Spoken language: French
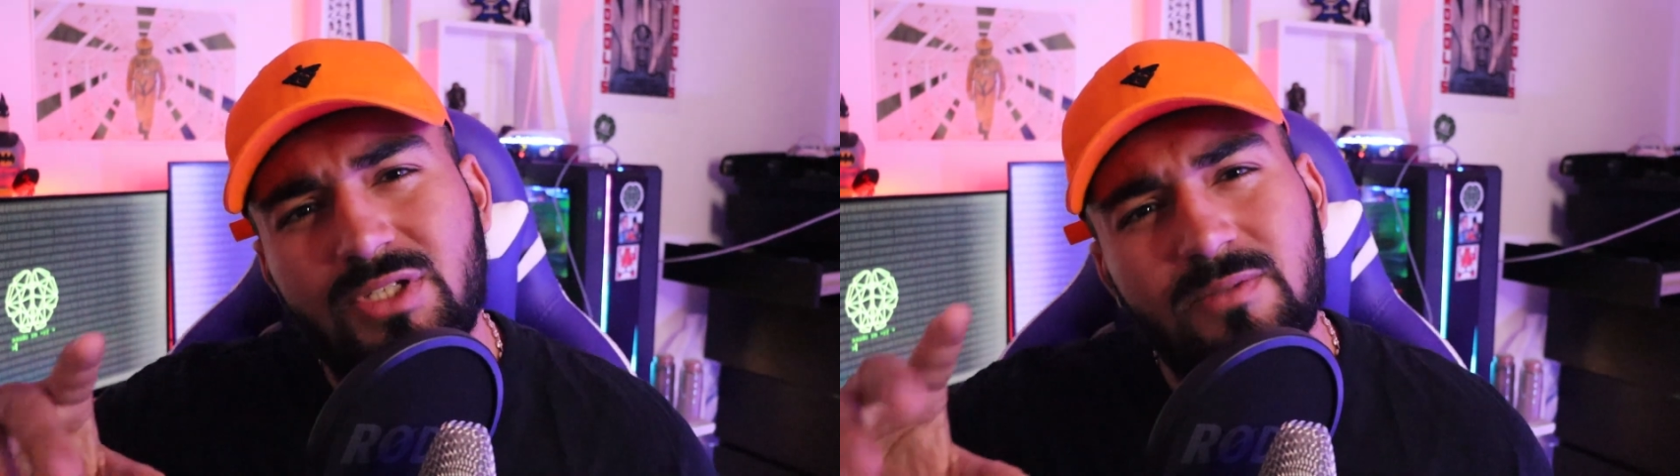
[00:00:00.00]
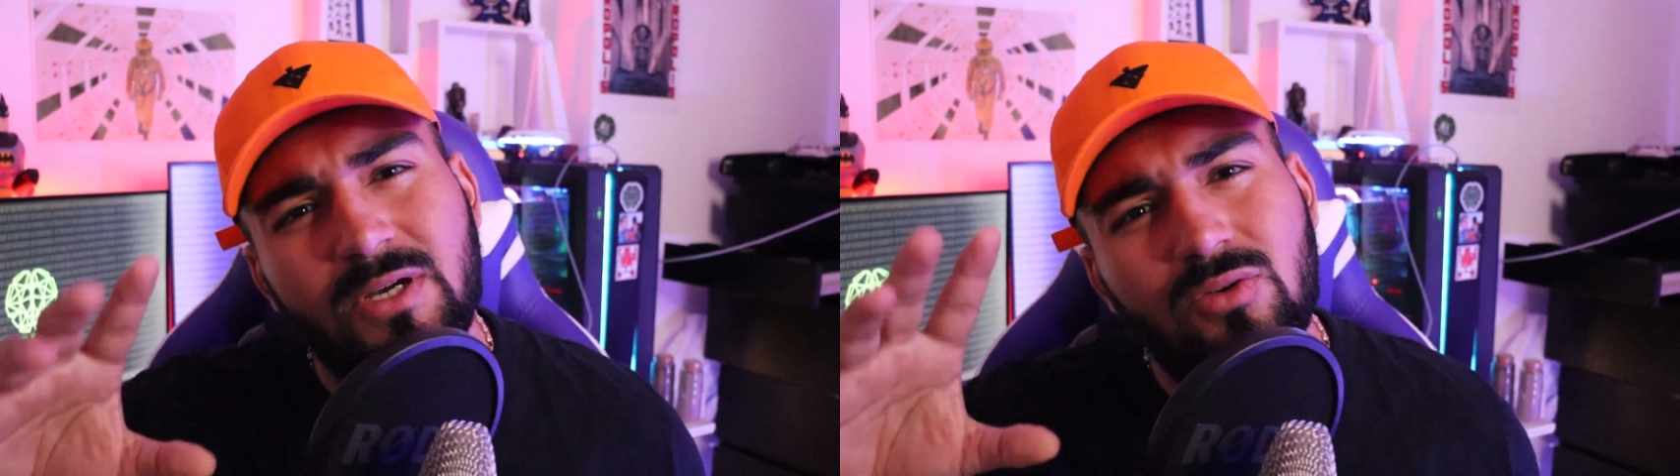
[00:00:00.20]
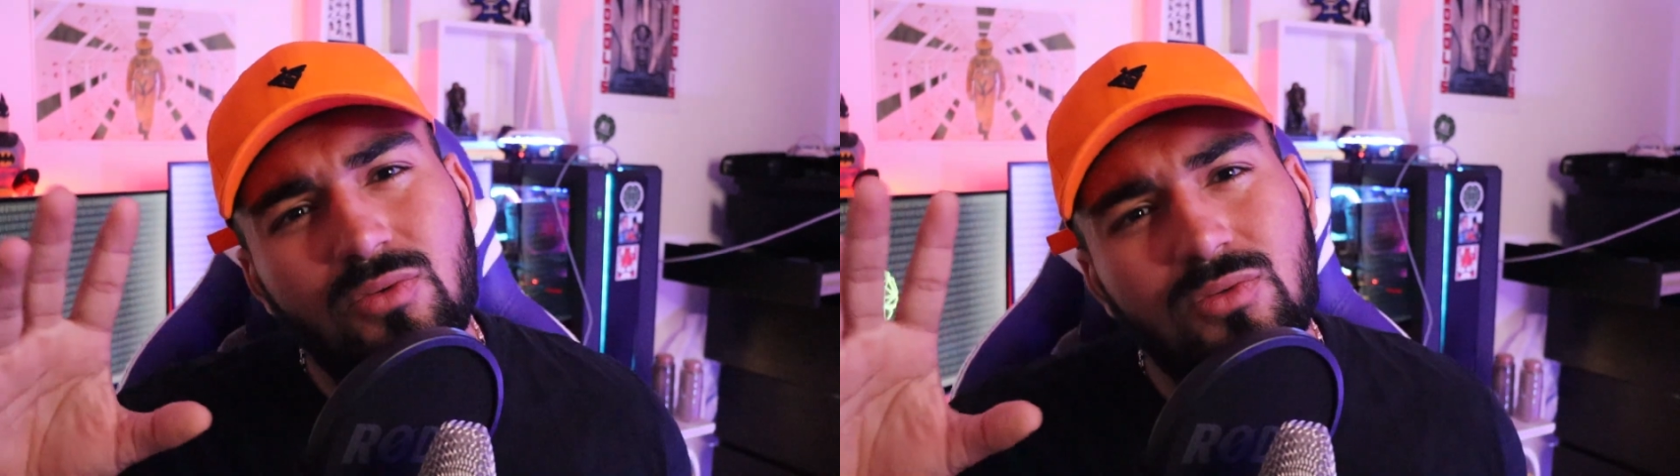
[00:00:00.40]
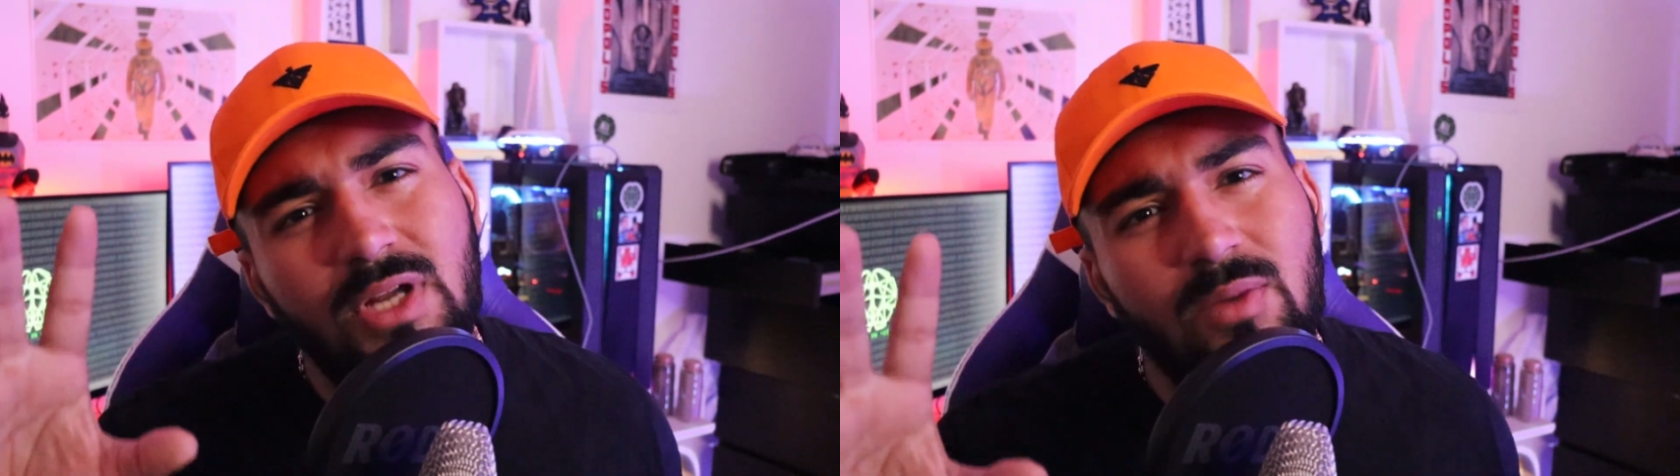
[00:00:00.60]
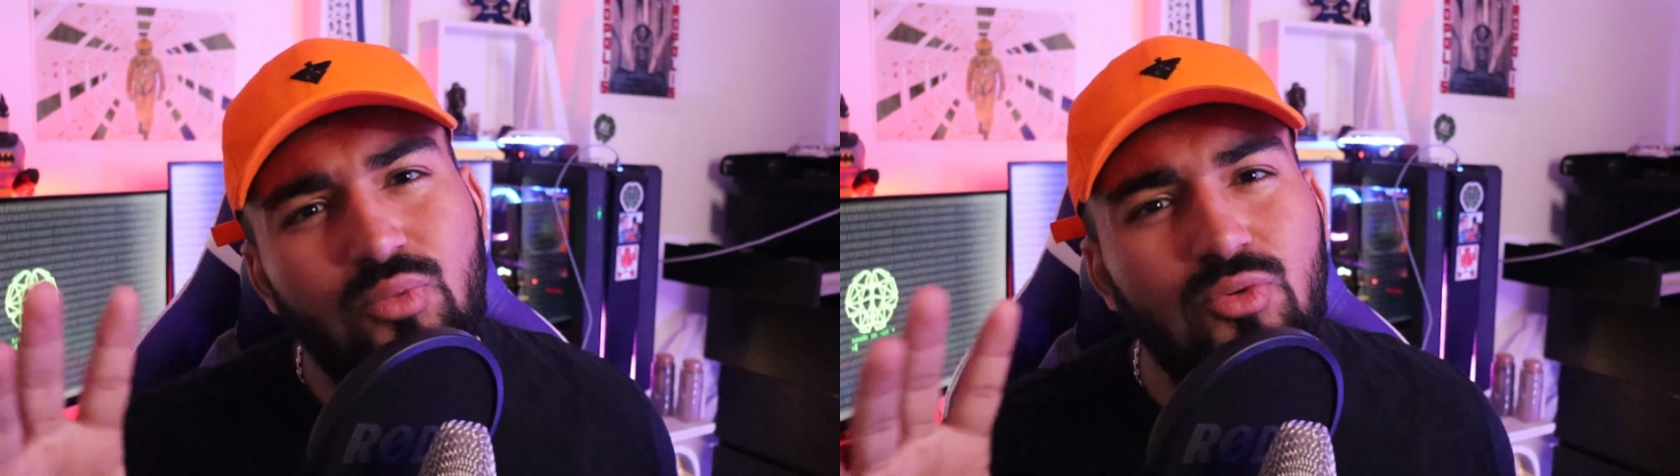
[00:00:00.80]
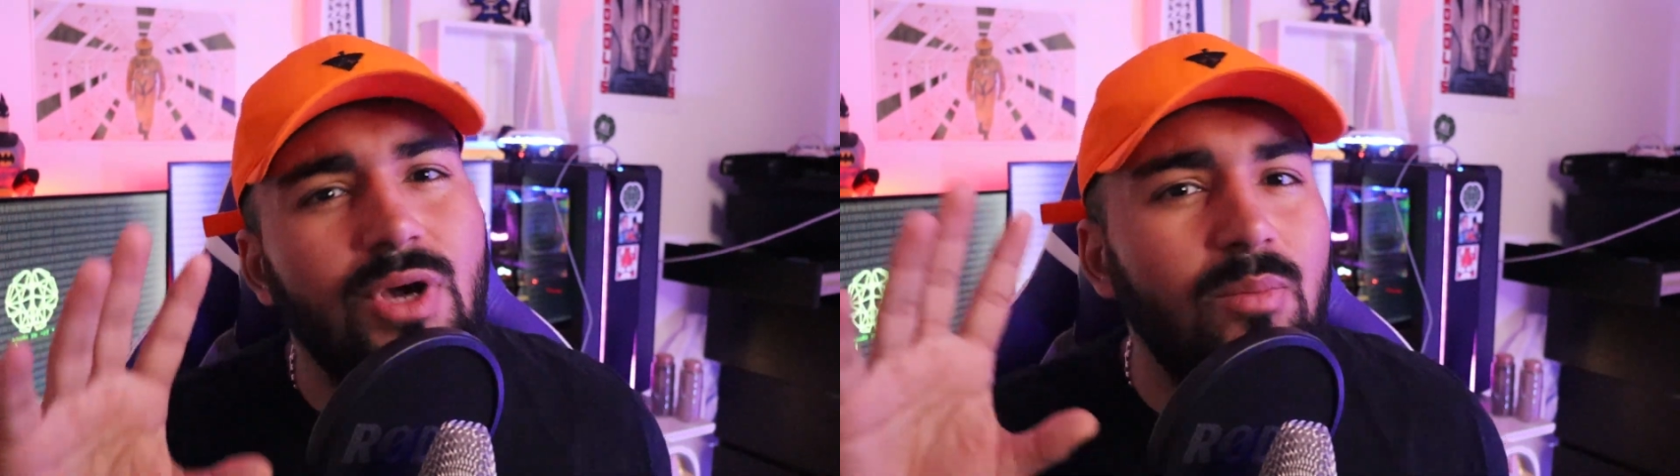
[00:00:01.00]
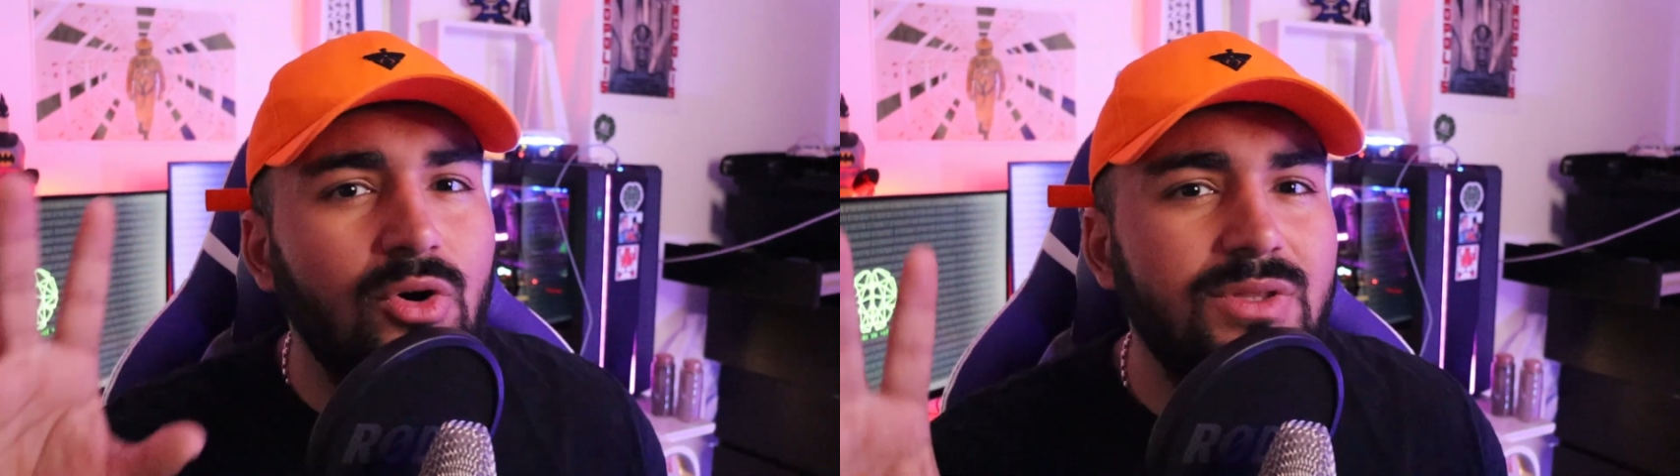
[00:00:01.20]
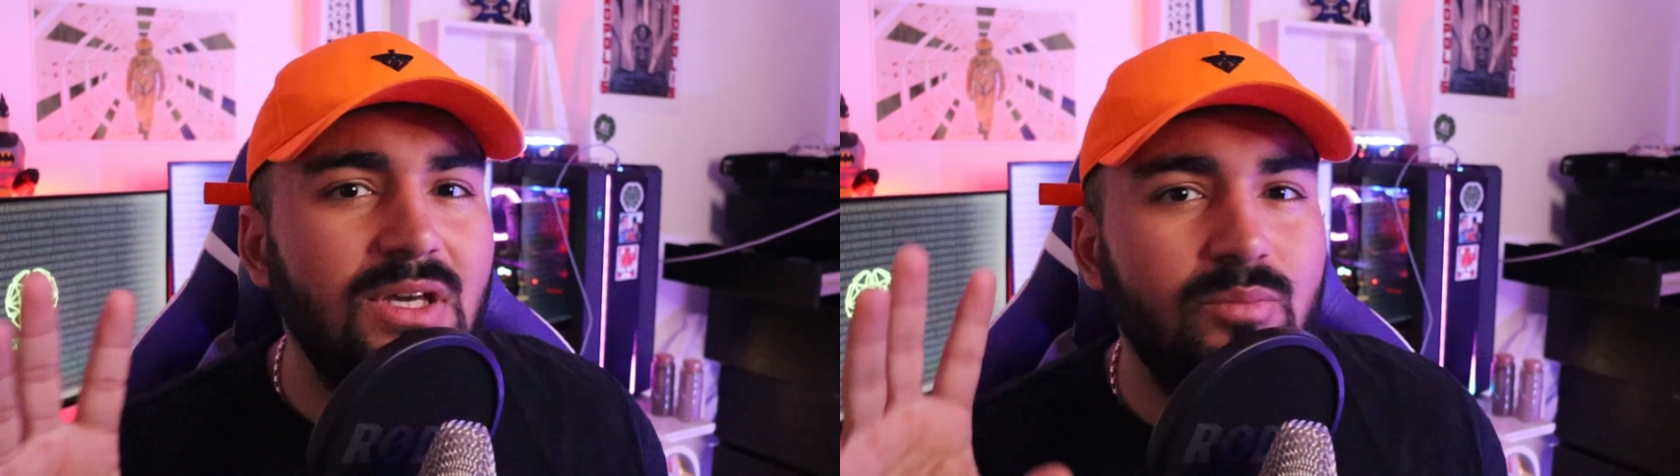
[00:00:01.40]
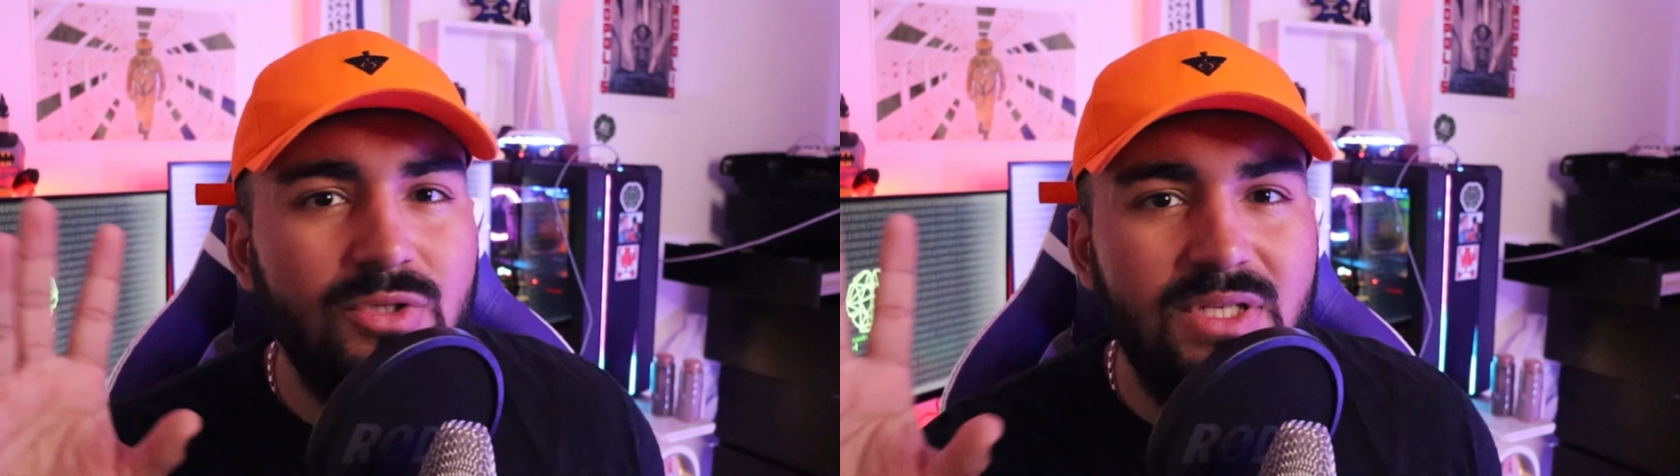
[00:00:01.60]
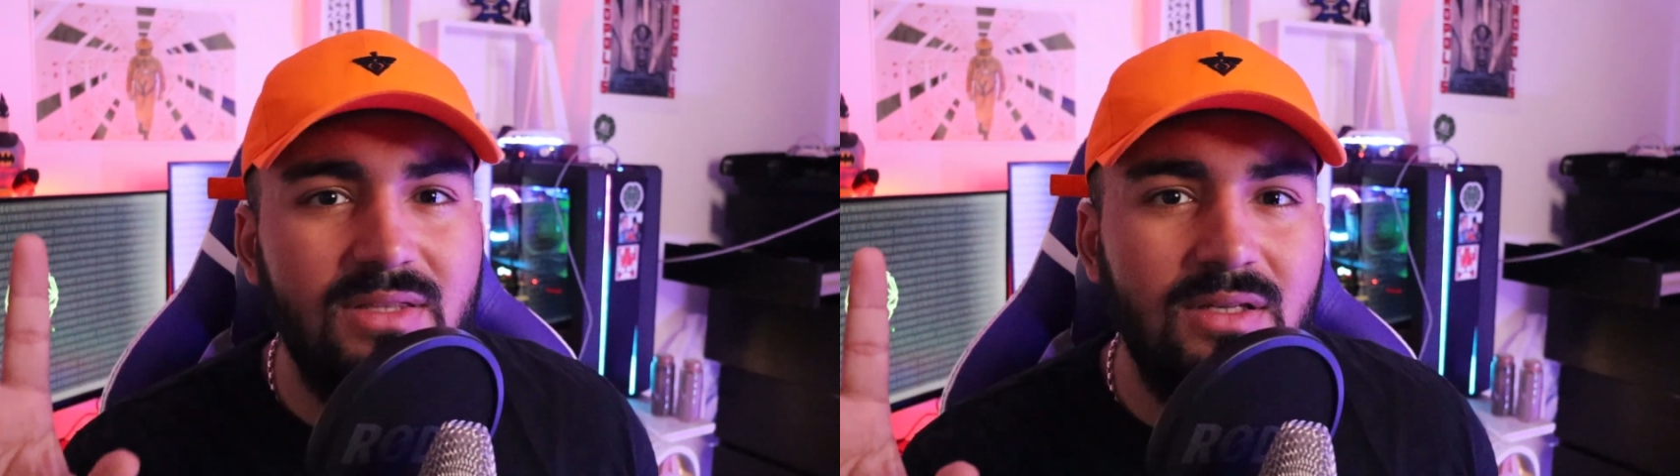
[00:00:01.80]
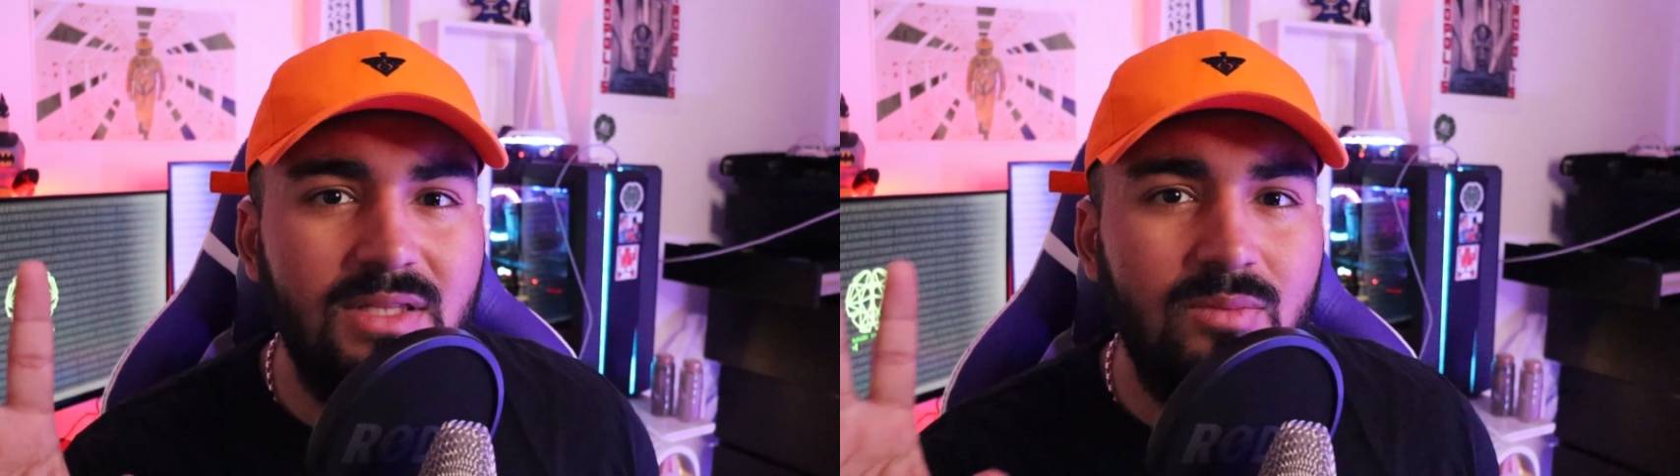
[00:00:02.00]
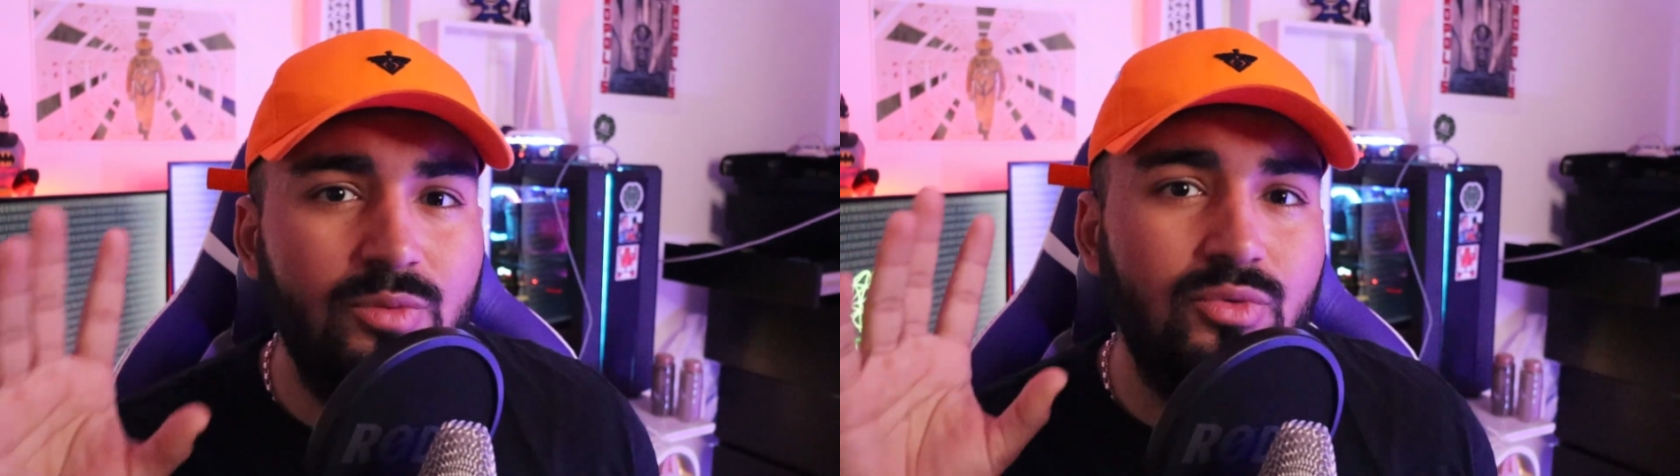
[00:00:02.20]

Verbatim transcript: j'espère qu'on a pu aborder un peu certains thèmes.